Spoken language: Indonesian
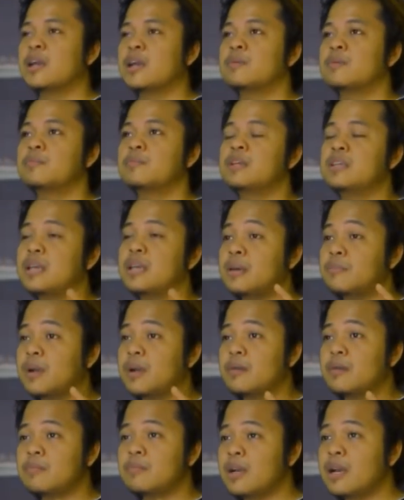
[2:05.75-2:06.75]
Biar
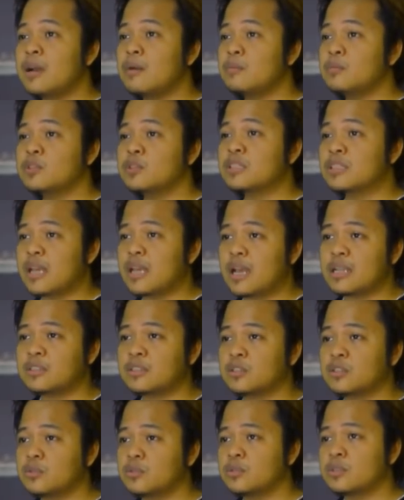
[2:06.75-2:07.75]
mamamu tak
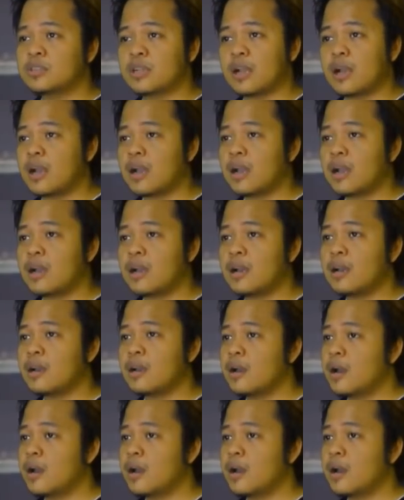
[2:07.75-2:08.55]
suka,